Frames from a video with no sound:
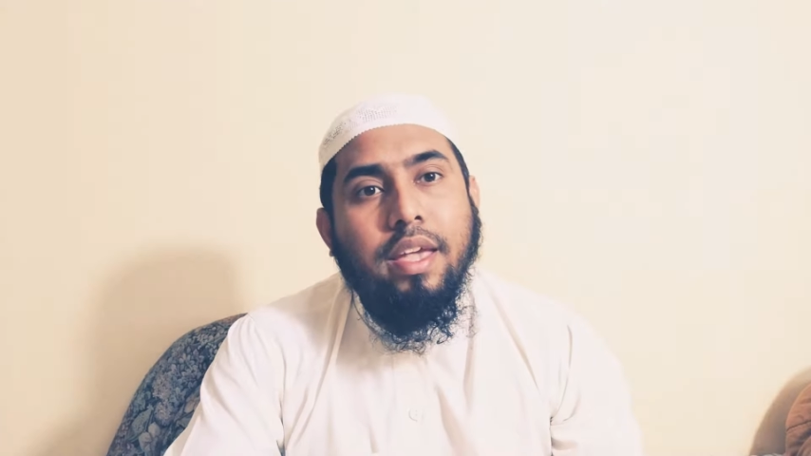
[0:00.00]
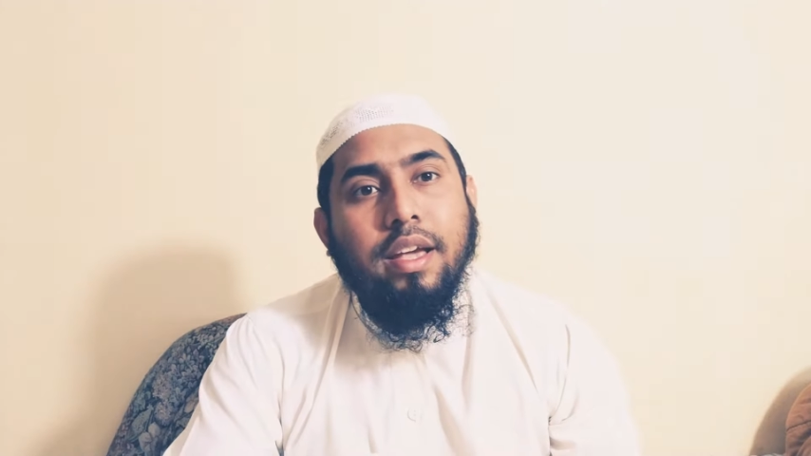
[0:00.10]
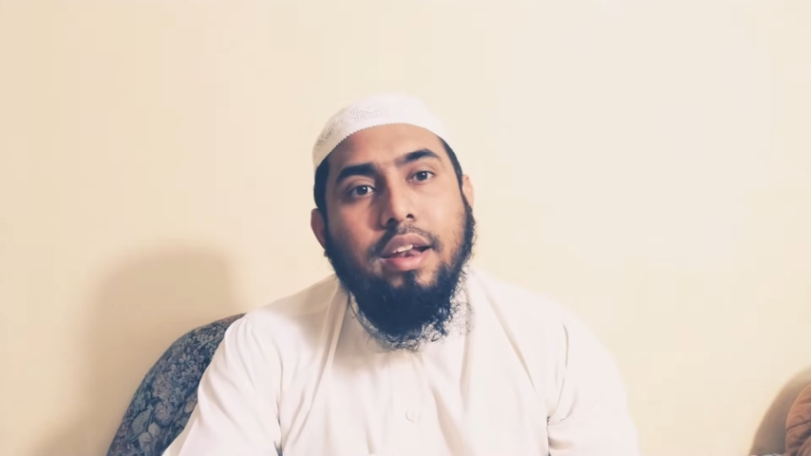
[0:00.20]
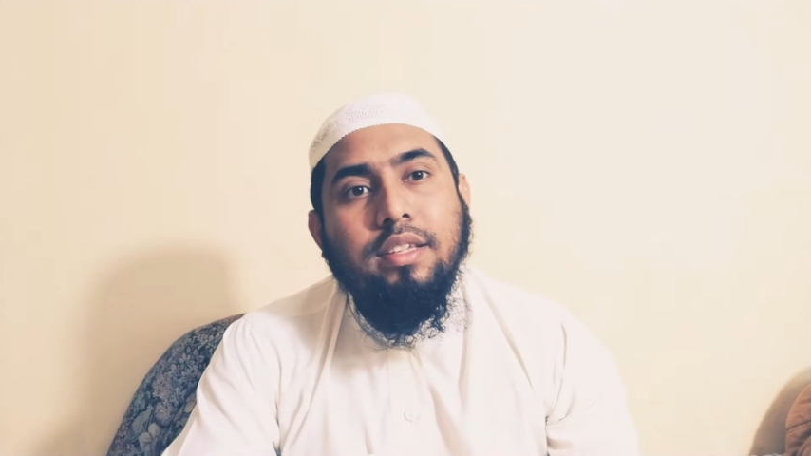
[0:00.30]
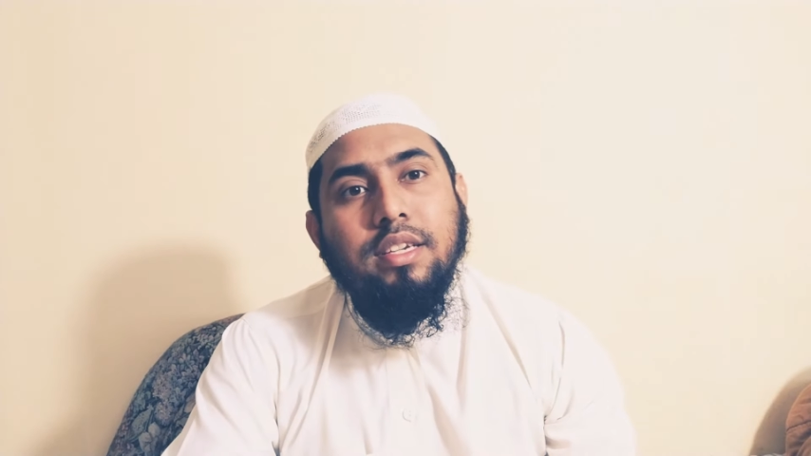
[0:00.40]

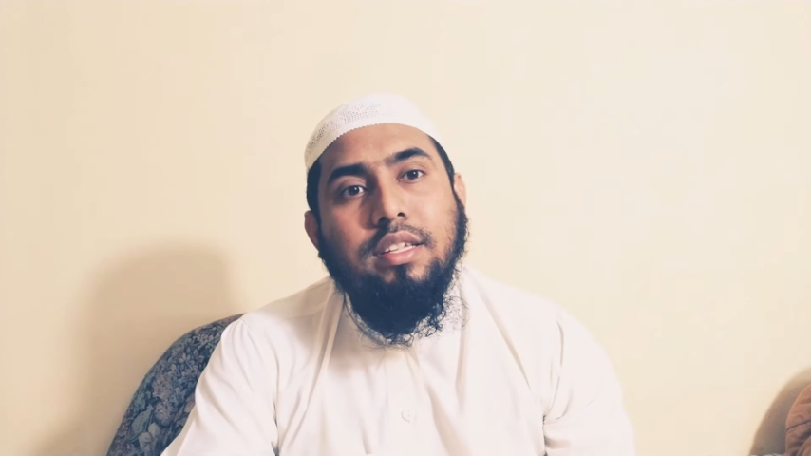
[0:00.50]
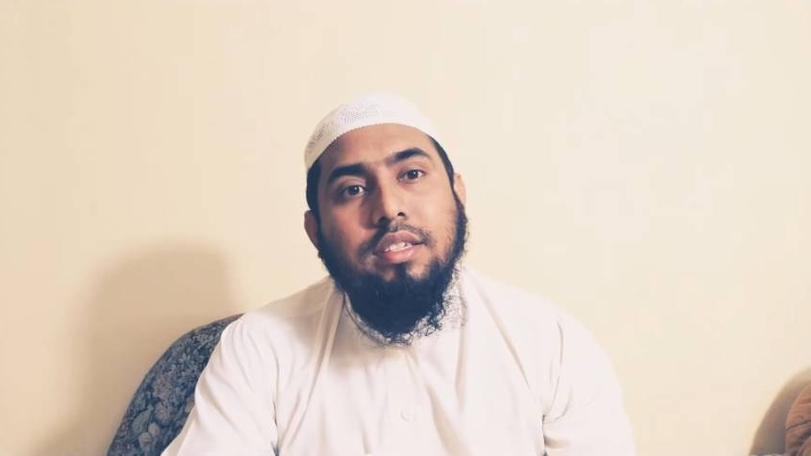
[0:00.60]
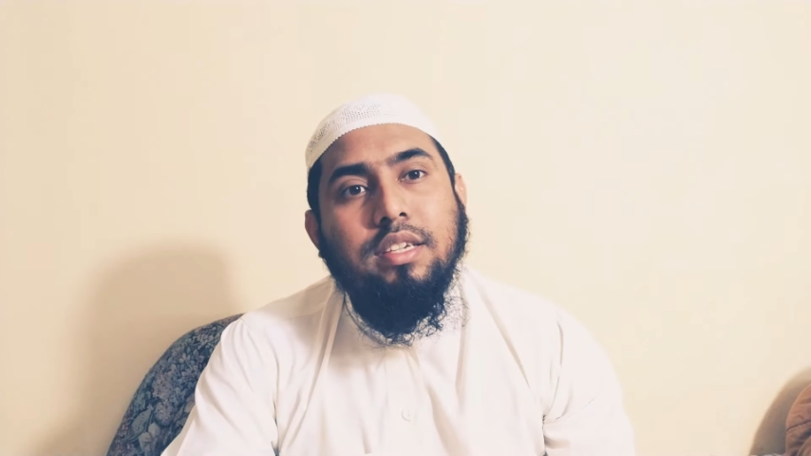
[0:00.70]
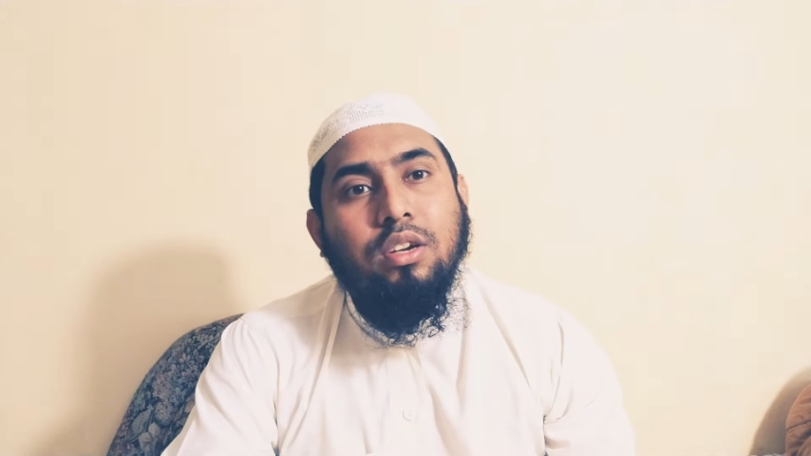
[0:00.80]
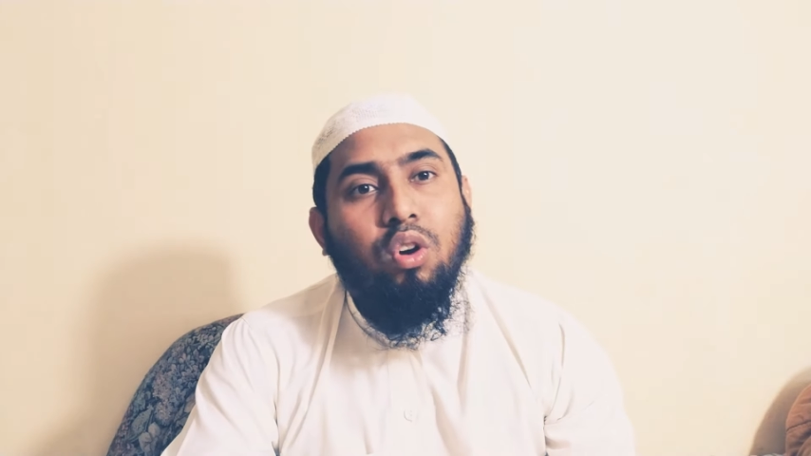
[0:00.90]
এখানে যে
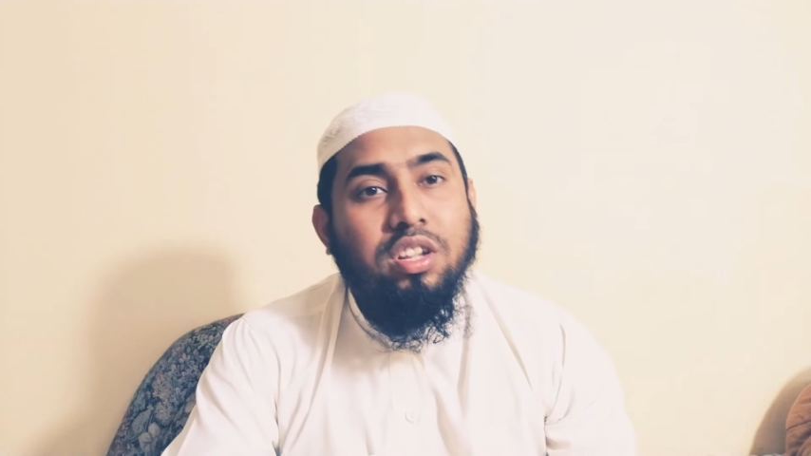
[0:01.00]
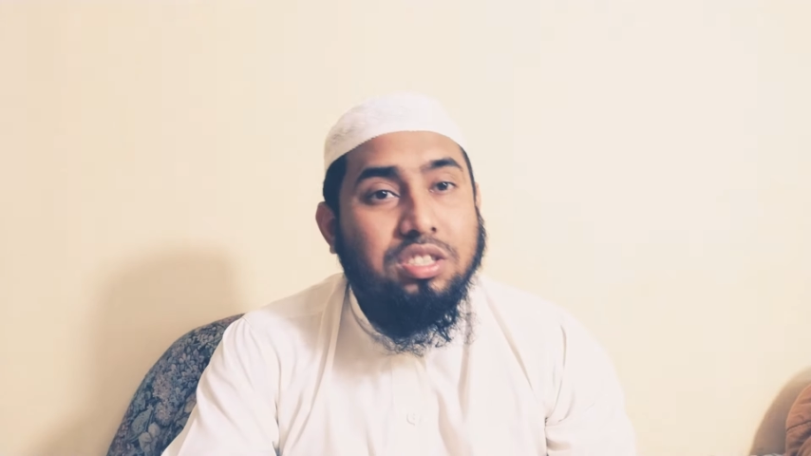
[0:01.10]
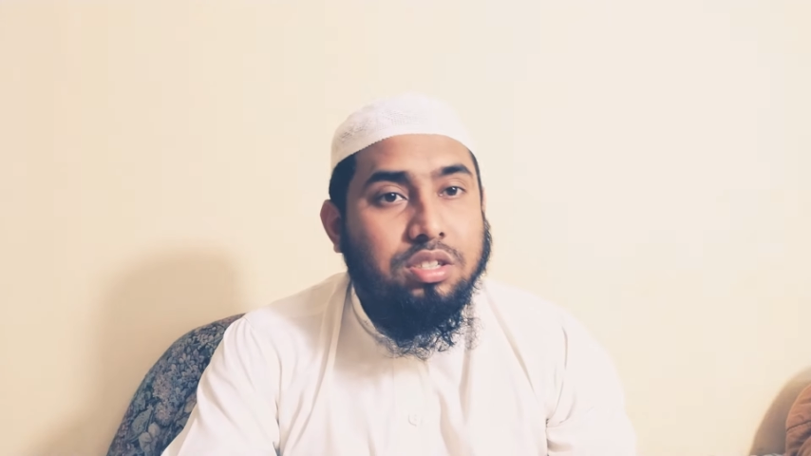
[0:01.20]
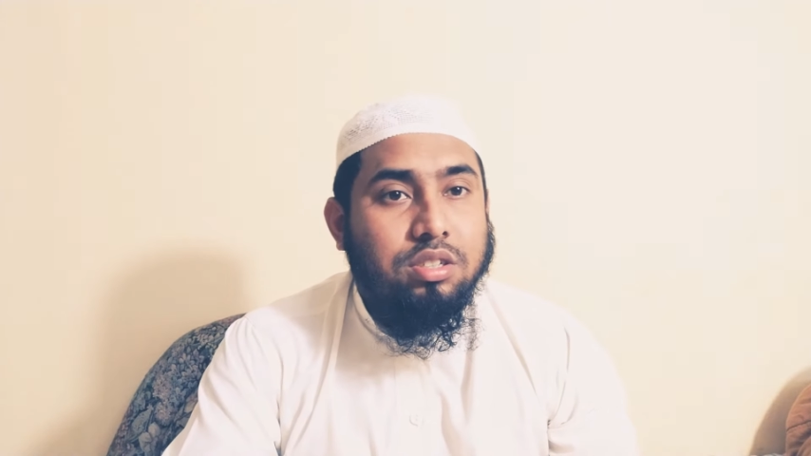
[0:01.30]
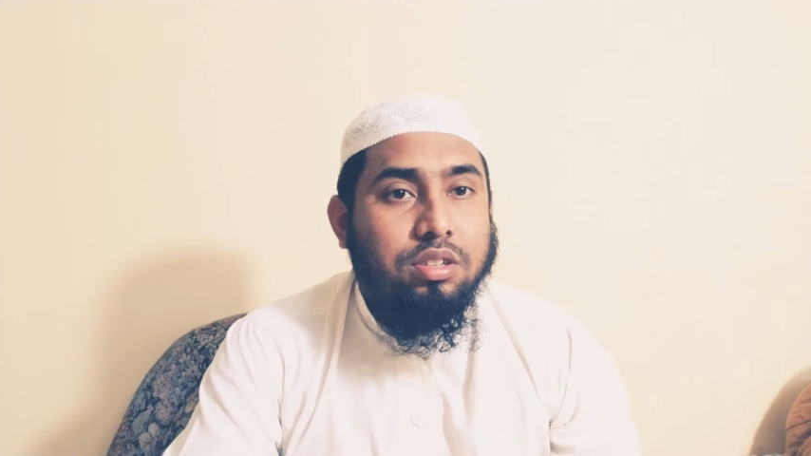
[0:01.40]
যে
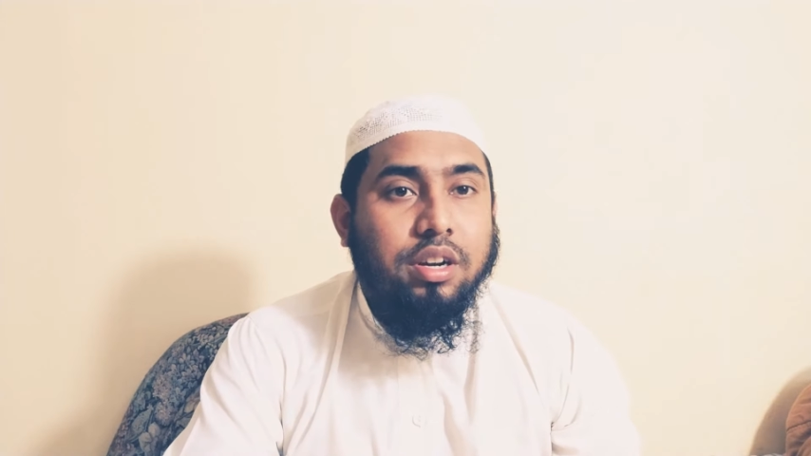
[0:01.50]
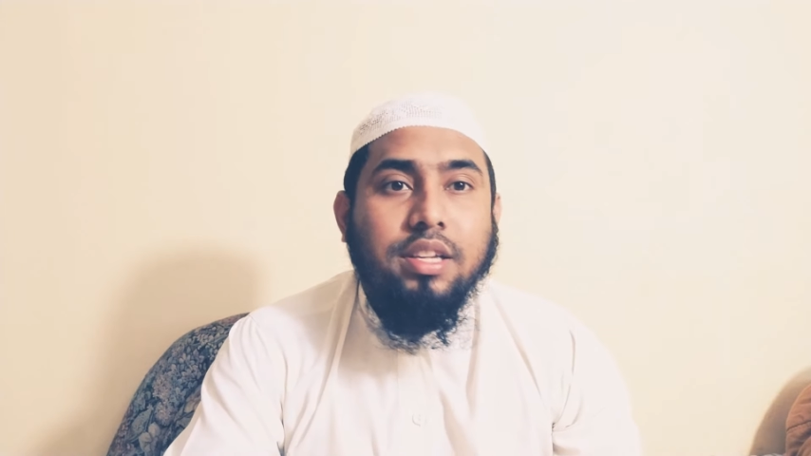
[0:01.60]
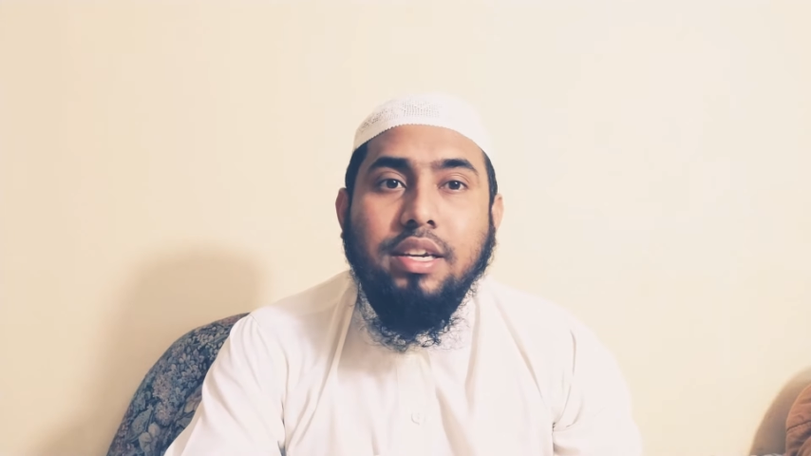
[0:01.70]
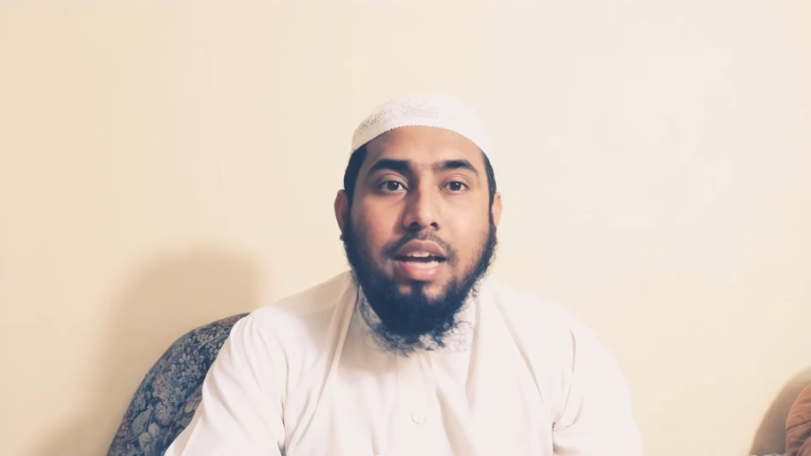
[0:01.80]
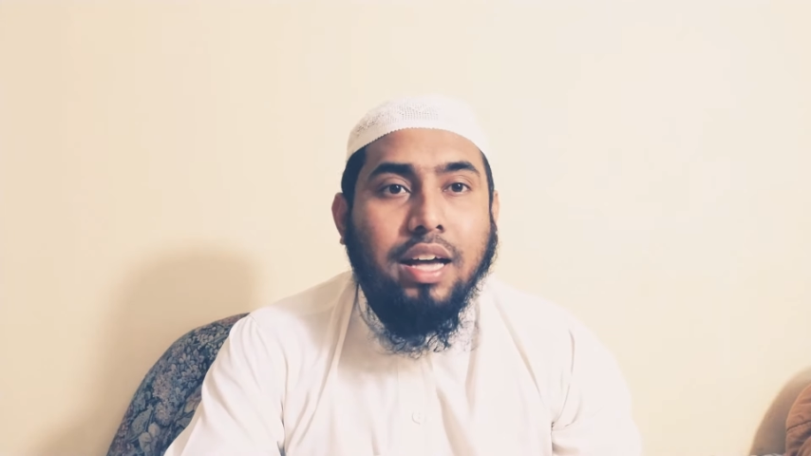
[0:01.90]

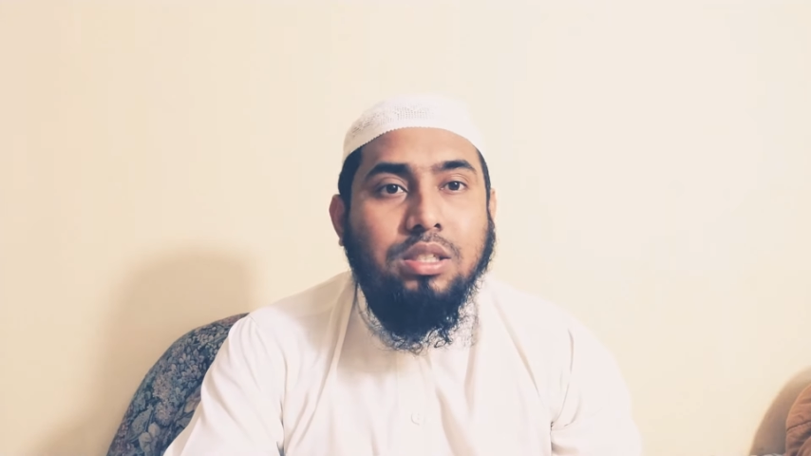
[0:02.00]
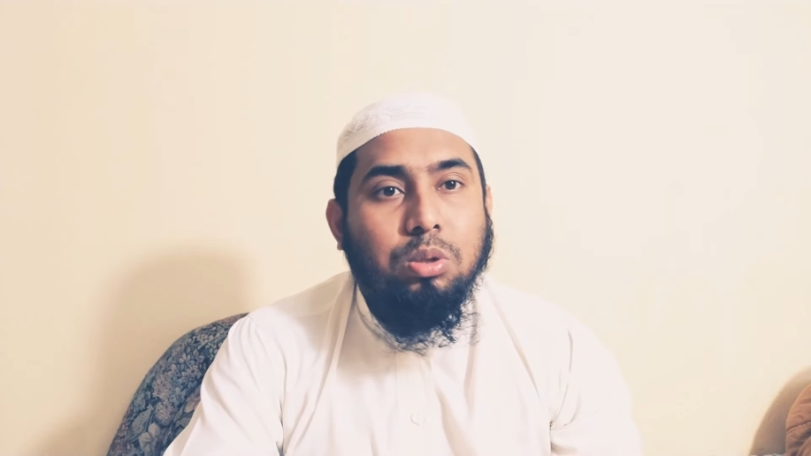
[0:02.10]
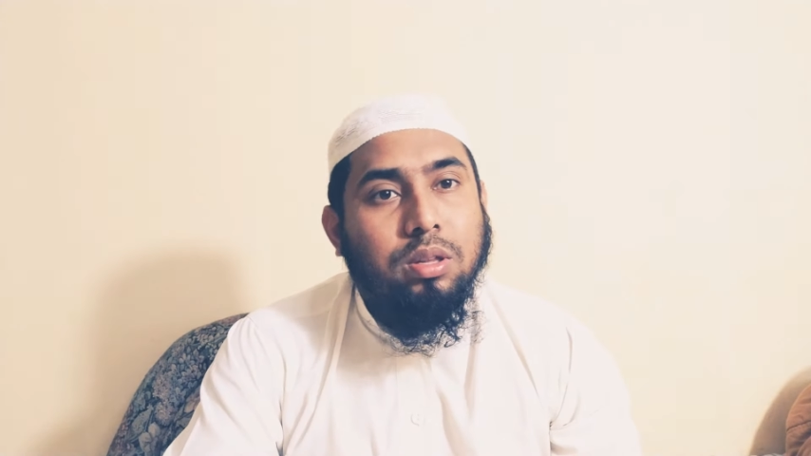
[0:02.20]
কনস্ট্রাকশনের যে কাজ